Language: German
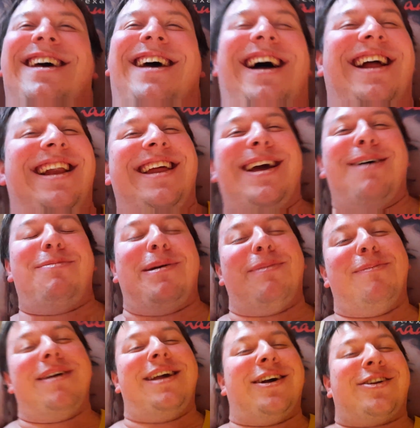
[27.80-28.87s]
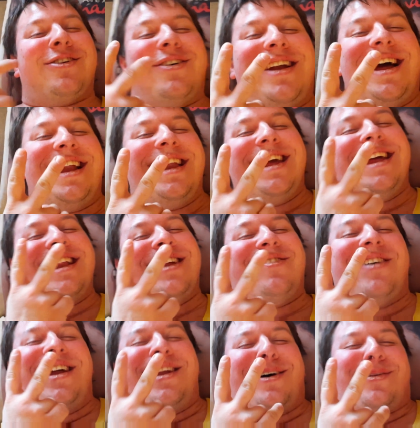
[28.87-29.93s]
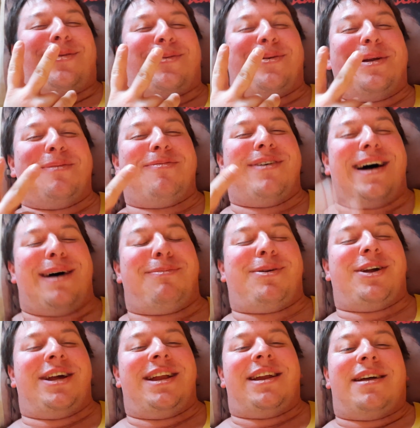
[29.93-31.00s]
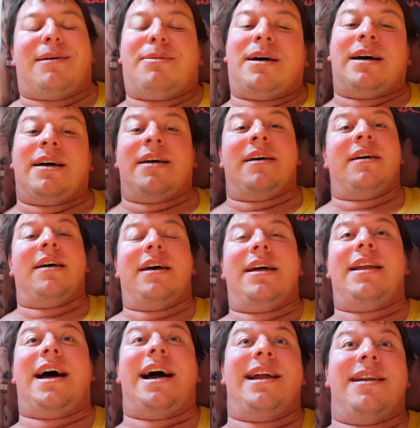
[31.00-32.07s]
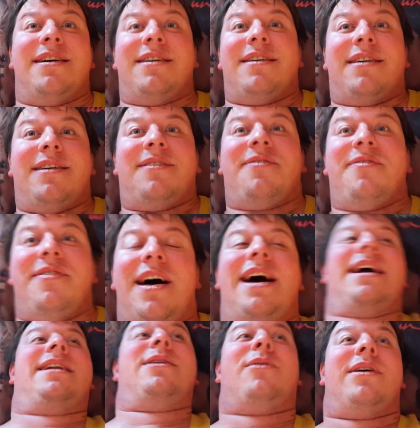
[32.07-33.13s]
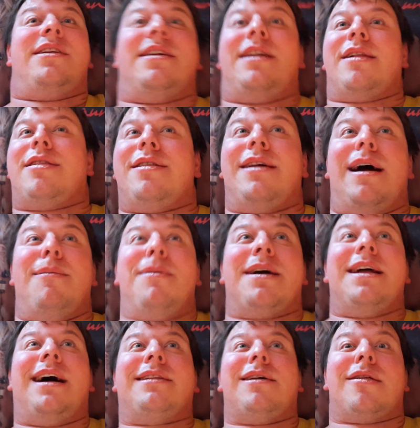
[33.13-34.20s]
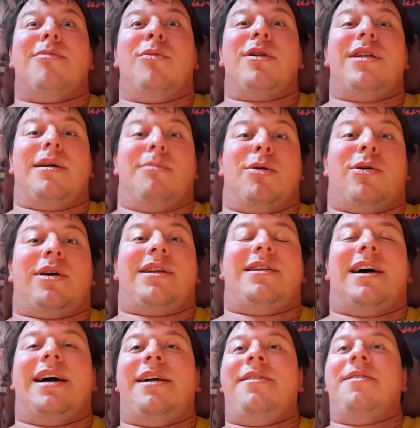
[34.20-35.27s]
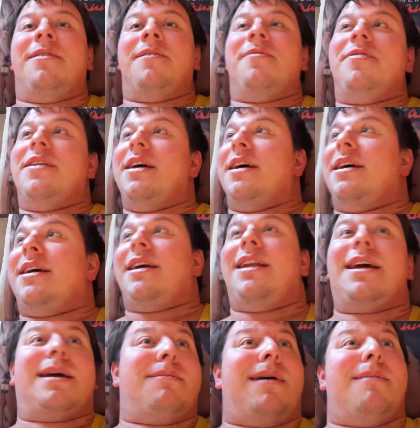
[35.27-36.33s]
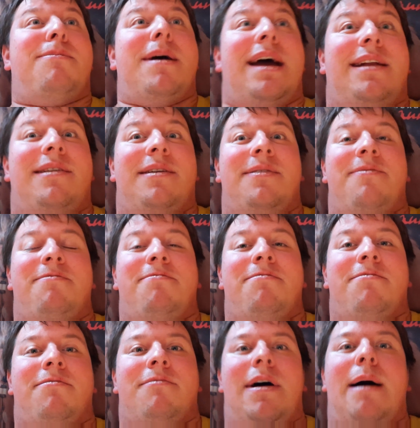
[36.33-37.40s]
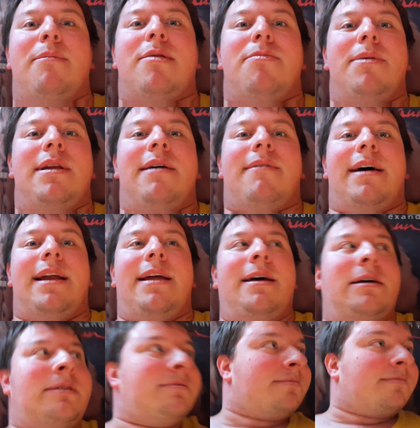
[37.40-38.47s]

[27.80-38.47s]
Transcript: Eigentlich habe ich mich ja schon eigentlich in den Weihnachtsurlaub verabschiedet, aber nein. Nein, Leute, das, ich habe mir gedacht, das muss ich mit euch teilen. Ich liege in meinem Bett. Wir haben es mittlerweile.